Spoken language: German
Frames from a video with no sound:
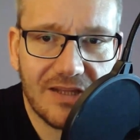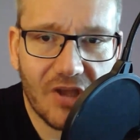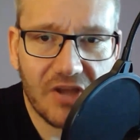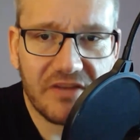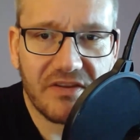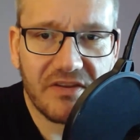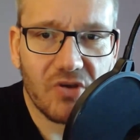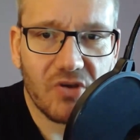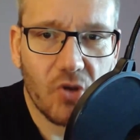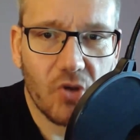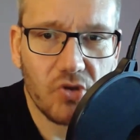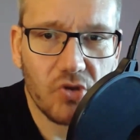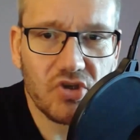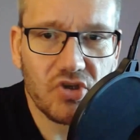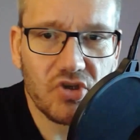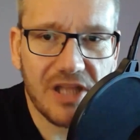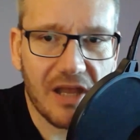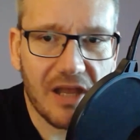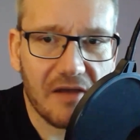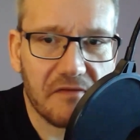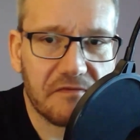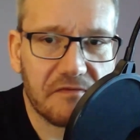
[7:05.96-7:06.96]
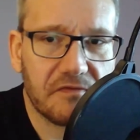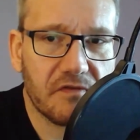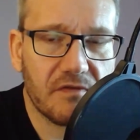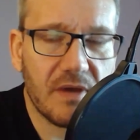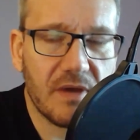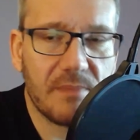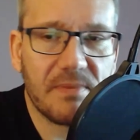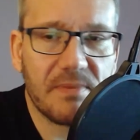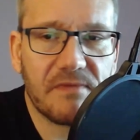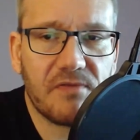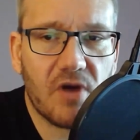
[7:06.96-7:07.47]
Leute, Höhenschlaf
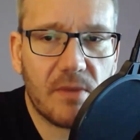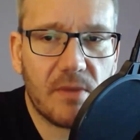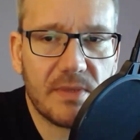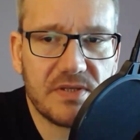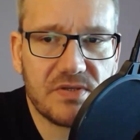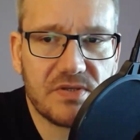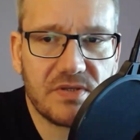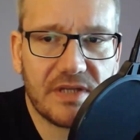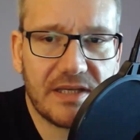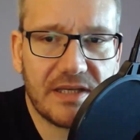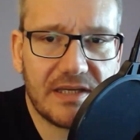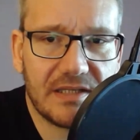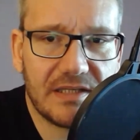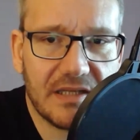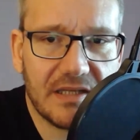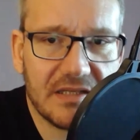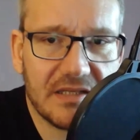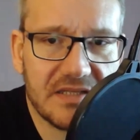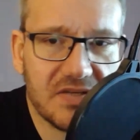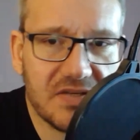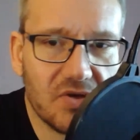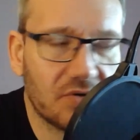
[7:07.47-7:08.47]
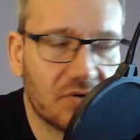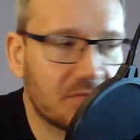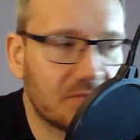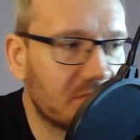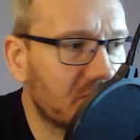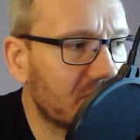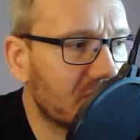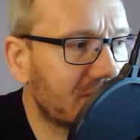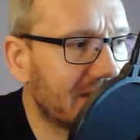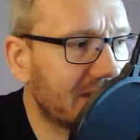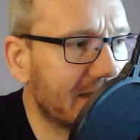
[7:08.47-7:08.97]
für mehr Performance und
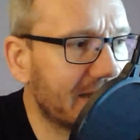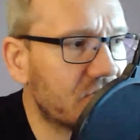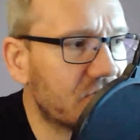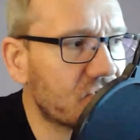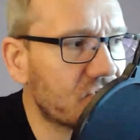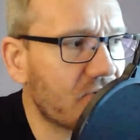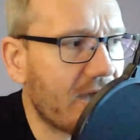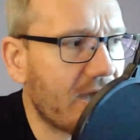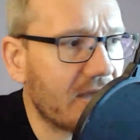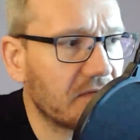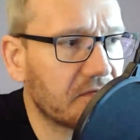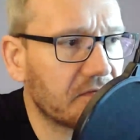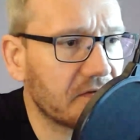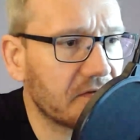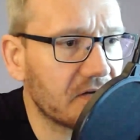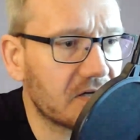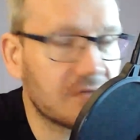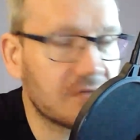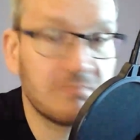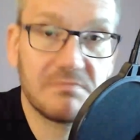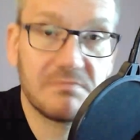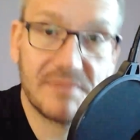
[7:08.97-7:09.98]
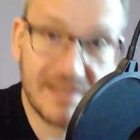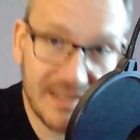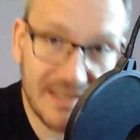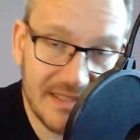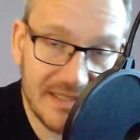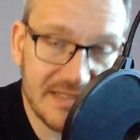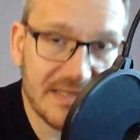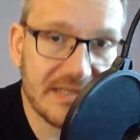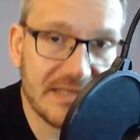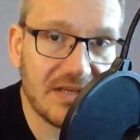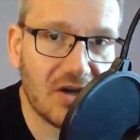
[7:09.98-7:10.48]
Regeneration. Klingt so einfach,
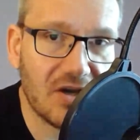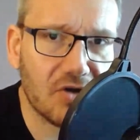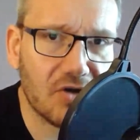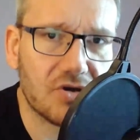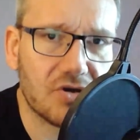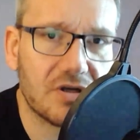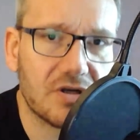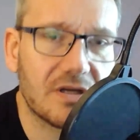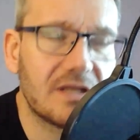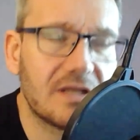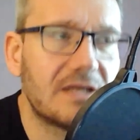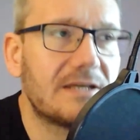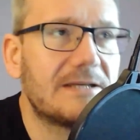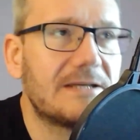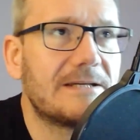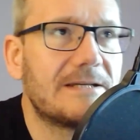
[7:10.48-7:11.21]
ist es auch.